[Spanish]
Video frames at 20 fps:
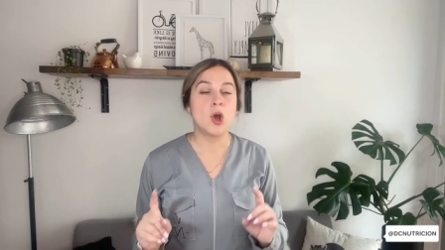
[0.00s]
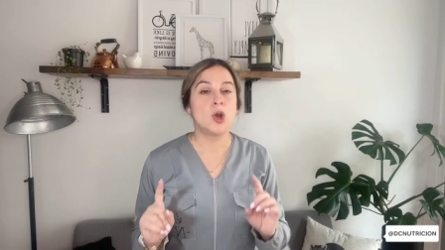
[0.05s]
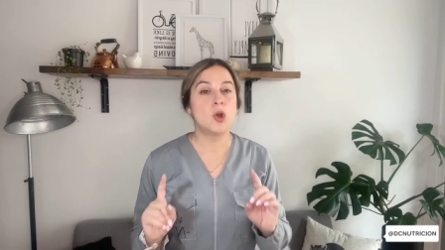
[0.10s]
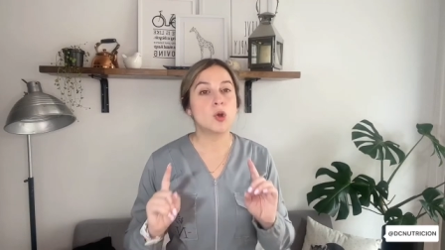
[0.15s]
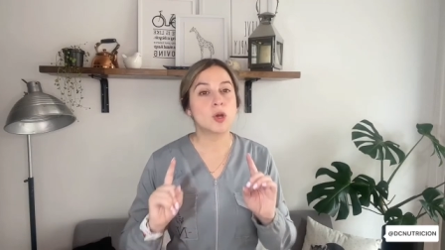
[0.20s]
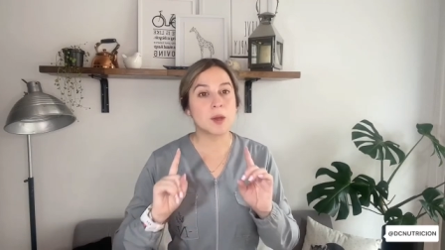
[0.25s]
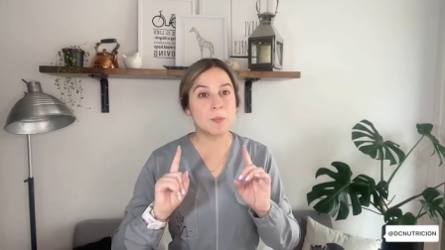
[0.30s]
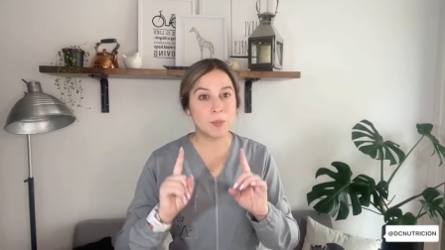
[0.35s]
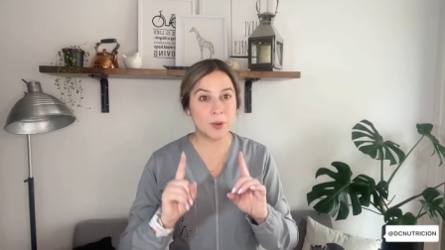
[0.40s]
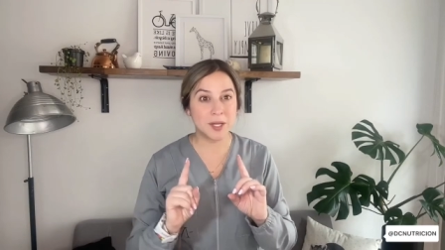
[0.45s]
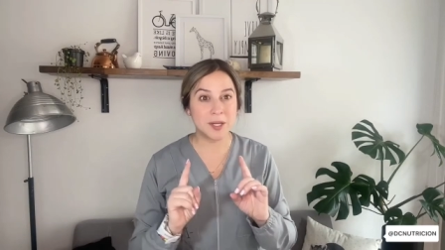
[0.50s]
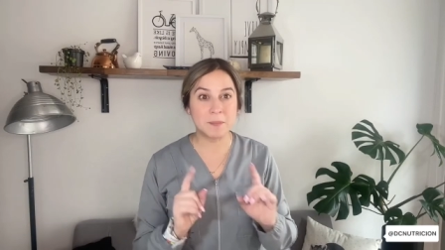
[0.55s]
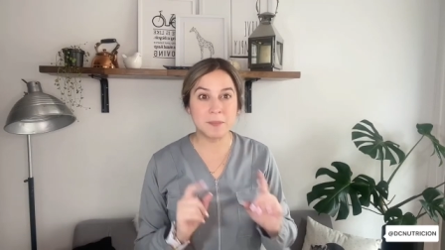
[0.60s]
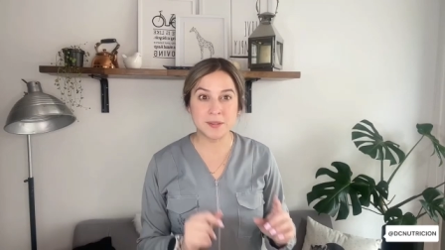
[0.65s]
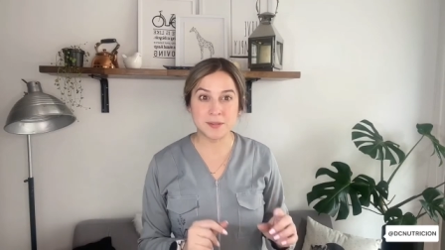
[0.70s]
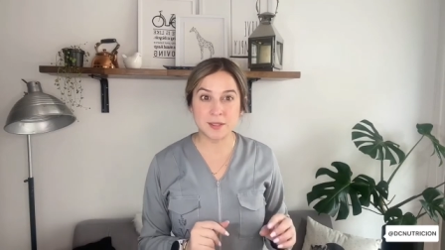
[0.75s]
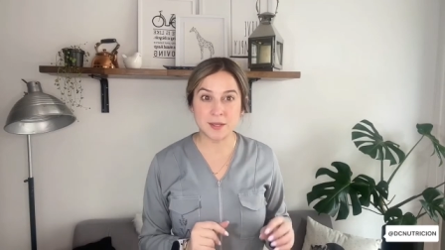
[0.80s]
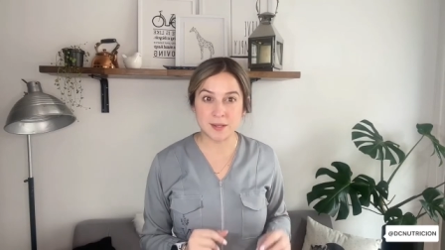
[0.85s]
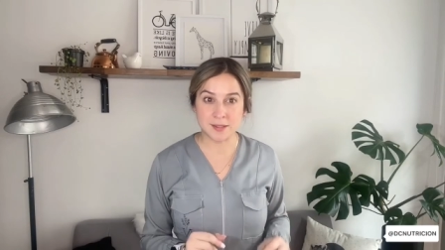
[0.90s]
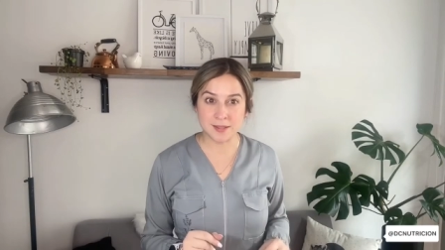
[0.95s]
Lo que pueden
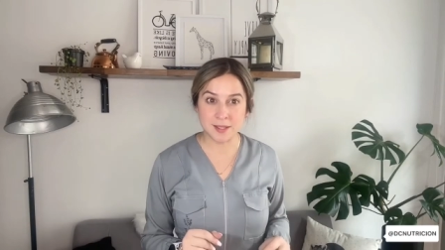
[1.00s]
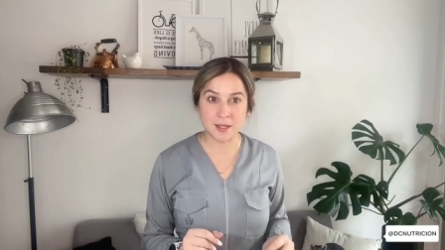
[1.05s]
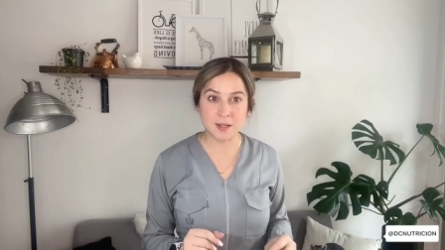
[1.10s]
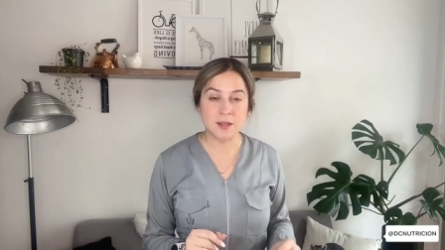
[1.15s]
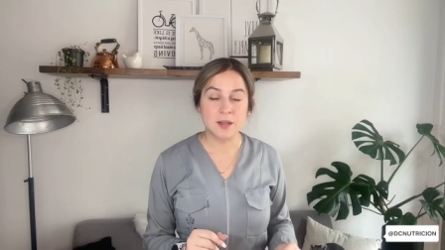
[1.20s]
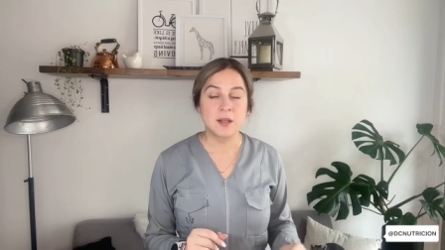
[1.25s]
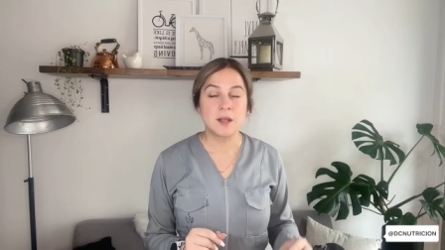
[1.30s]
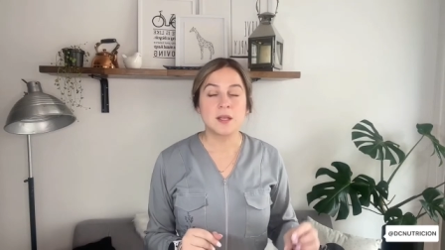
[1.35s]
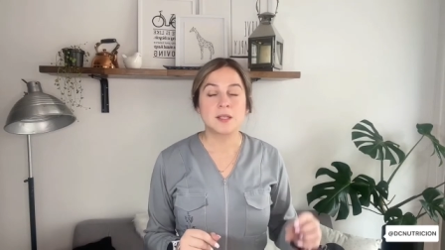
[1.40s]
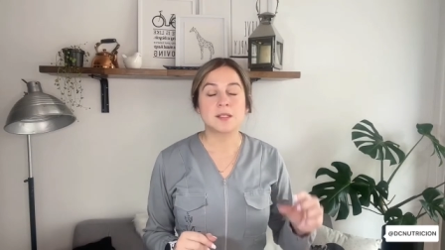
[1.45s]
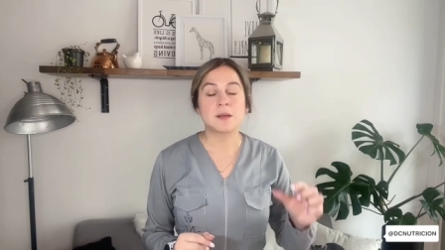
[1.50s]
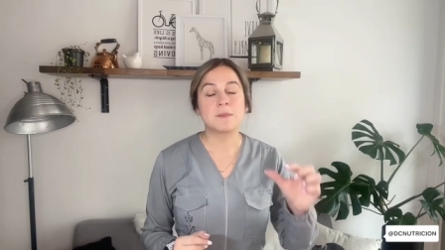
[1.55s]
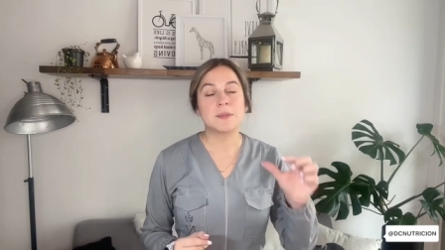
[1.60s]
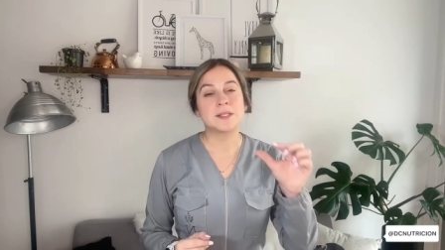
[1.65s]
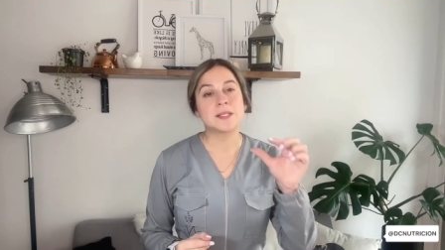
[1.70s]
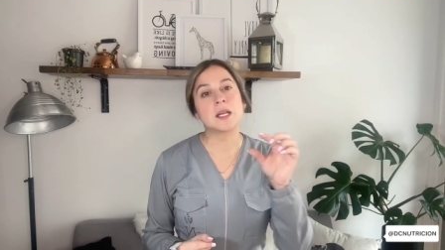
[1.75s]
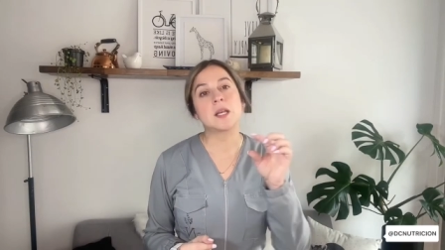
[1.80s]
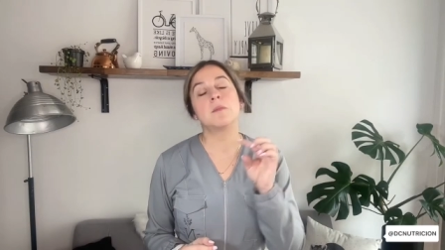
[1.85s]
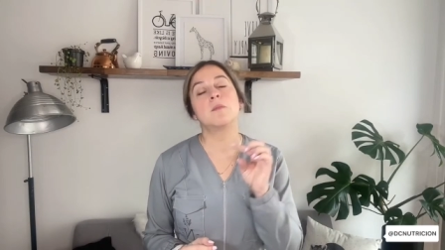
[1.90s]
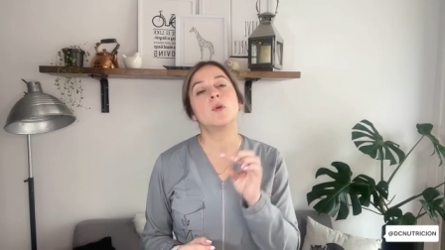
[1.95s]
empezar a hacer es
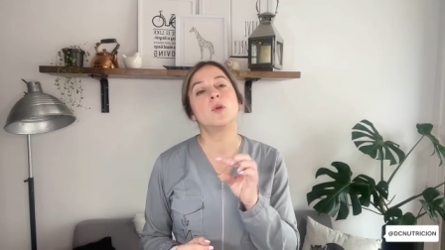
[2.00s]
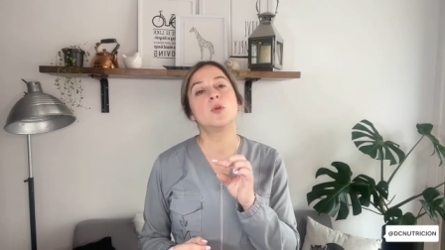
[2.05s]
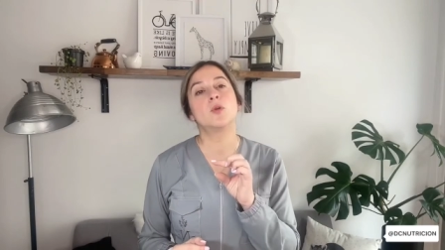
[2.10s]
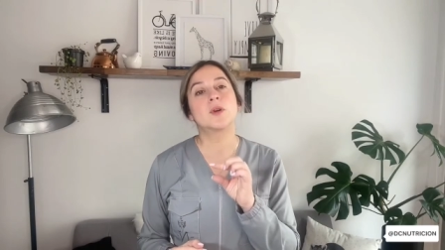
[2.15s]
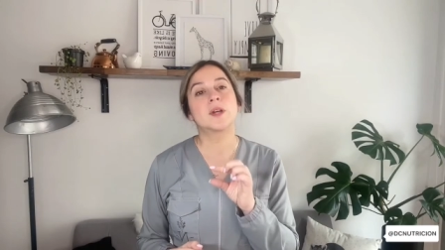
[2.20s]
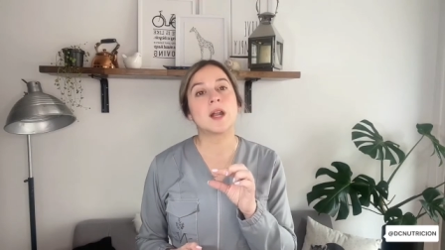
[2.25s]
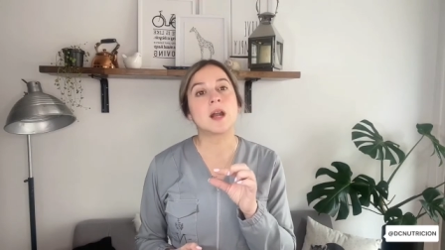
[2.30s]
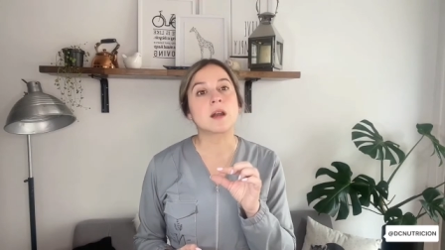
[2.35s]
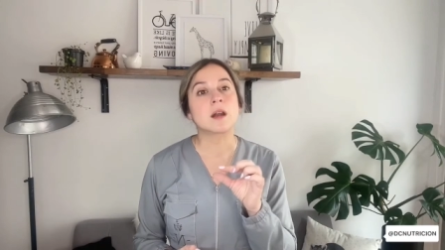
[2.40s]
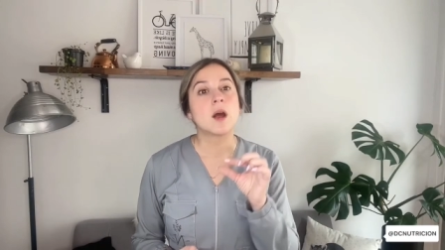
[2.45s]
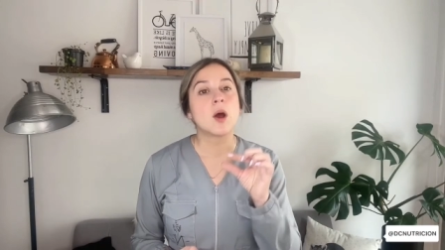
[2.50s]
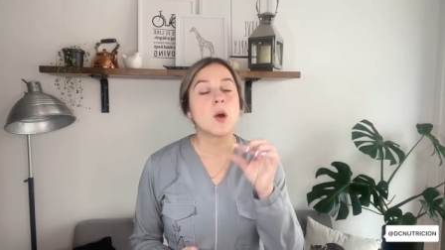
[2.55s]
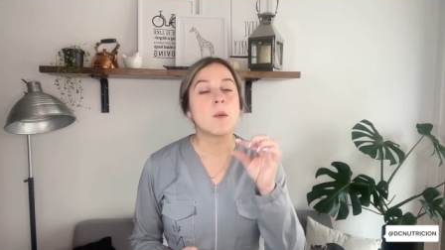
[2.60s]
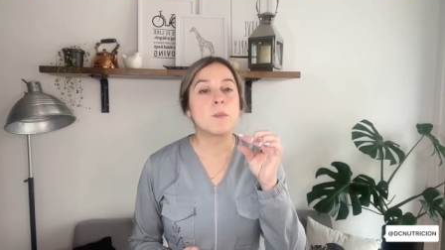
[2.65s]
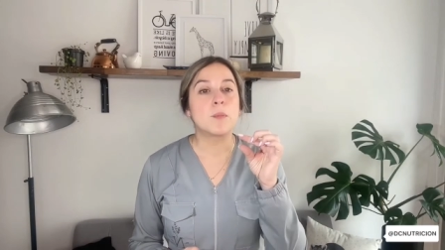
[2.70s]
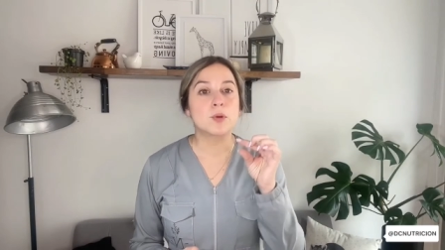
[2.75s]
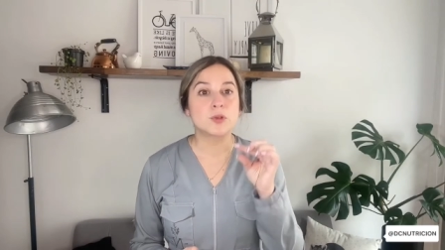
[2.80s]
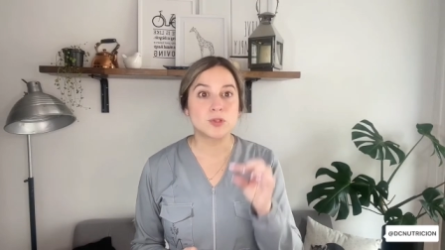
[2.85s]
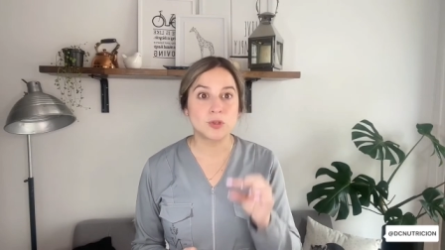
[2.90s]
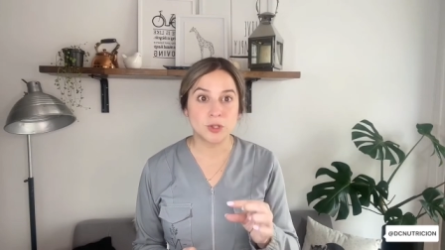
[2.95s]
empezar a involucrar
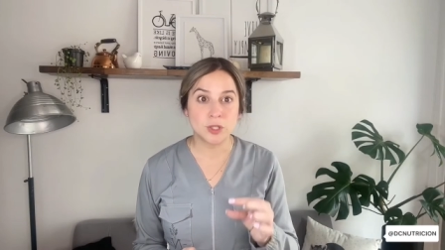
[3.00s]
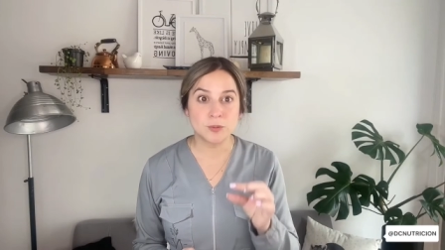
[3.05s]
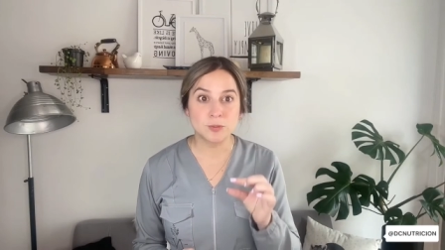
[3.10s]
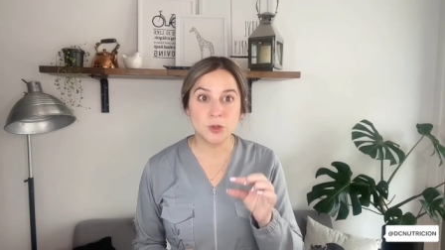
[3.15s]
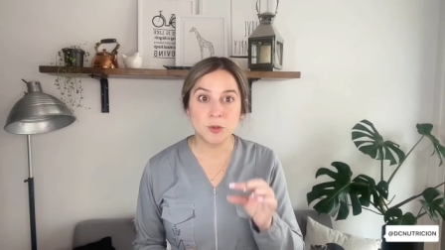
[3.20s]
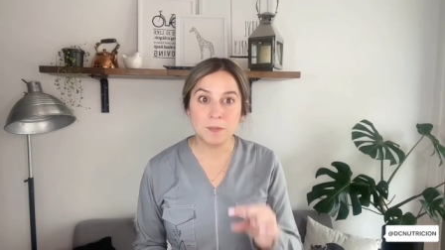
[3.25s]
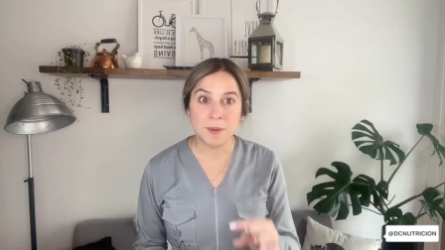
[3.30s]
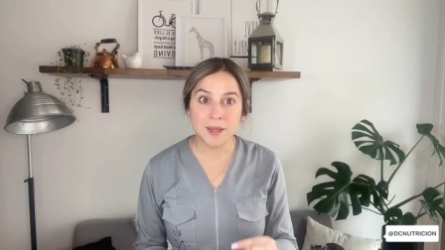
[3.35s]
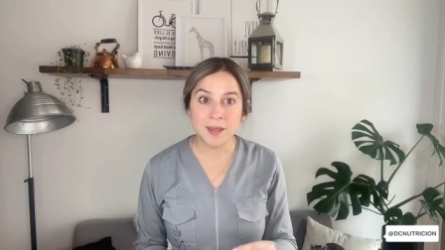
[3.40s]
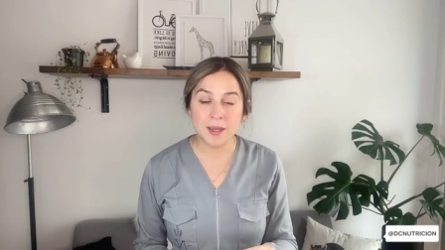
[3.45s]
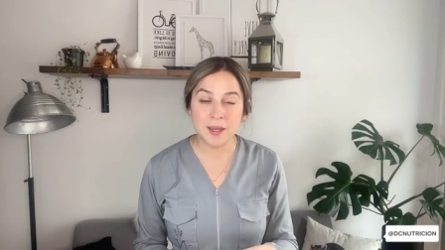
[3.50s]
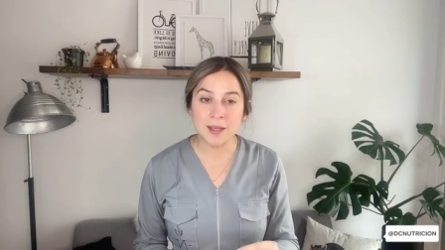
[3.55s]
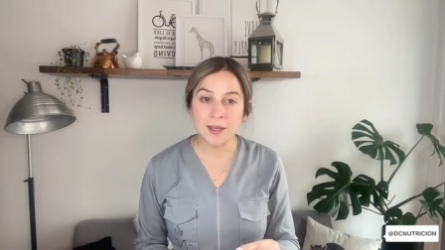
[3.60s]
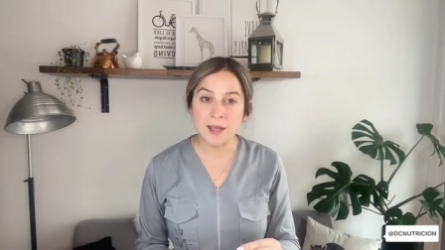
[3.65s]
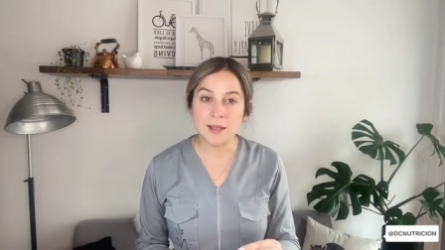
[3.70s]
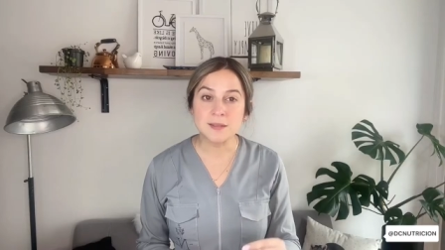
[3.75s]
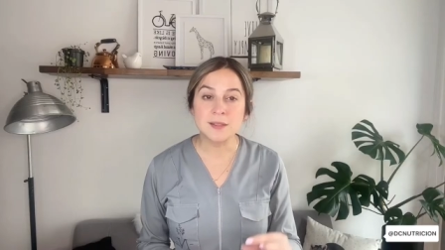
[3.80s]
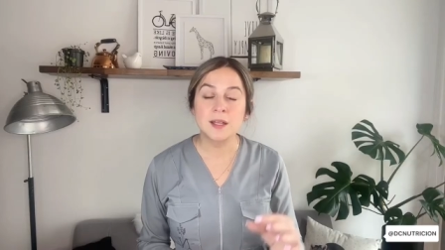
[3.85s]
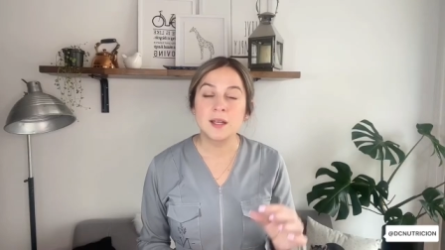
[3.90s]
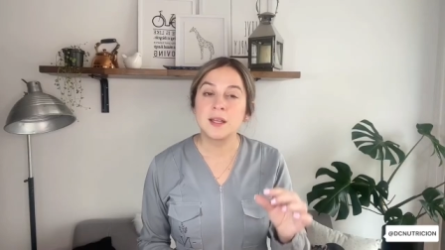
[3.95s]
porciones muy
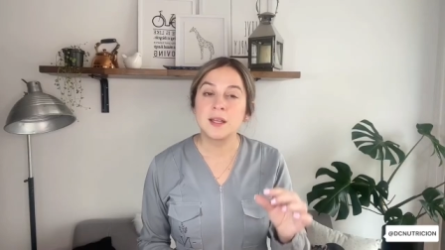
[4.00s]
pequeñas